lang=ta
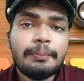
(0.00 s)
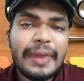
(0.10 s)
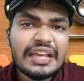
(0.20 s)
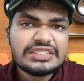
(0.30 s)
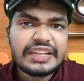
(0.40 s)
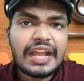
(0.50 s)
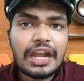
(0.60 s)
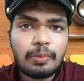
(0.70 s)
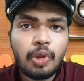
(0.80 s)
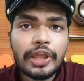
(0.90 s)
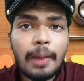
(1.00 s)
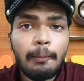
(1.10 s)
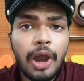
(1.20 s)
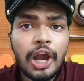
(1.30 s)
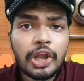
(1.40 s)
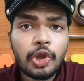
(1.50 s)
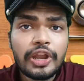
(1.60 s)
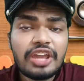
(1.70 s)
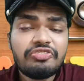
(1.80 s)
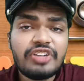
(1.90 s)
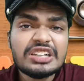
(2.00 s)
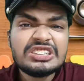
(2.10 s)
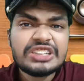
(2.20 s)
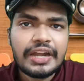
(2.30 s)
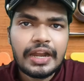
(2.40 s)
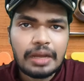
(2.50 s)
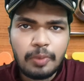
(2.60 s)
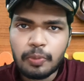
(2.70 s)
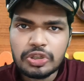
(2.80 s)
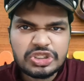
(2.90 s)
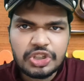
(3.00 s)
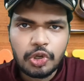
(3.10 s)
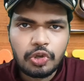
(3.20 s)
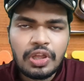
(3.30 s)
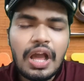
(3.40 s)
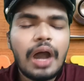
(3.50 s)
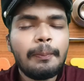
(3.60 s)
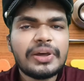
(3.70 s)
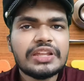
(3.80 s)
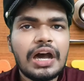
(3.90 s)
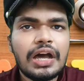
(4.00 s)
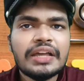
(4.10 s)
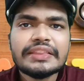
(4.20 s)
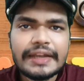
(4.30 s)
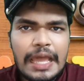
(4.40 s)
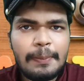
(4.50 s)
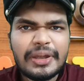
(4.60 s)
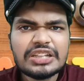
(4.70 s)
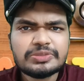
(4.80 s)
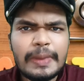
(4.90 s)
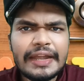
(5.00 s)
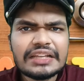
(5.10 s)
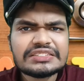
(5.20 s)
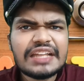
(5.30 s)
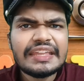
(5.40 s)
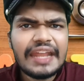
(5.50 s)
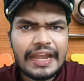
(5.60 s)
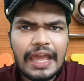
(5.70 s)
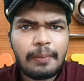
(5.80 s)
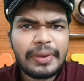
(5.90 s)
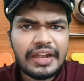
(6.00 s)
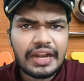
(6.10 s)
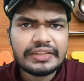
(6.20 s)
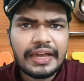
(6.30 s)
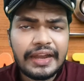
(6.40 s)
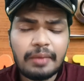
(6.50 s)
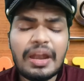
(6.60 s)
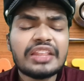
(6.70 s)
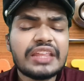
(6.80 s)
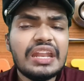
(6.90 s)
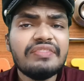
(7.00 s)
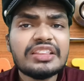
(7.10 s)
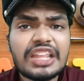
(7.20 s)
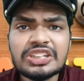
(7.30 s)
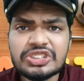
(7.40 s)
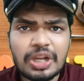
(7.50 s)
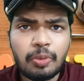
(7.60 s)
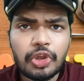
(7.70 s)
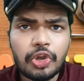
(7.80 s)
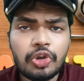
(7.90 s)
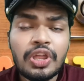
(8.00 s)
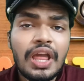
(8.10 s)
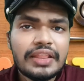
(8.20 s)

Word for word: பேசிக்காக நம்மளுடைய பாடியோடைய ஃபங்க்ஷனை நம்ம புரிஞ்சுக்கணும் அப்போ தான் டயபெட்டிஸ் மிலிட்டஸ்னா என்ன அப்படின்றத நம்மளால் தெளிவாக தெரிஞ்சுக்க முடியும்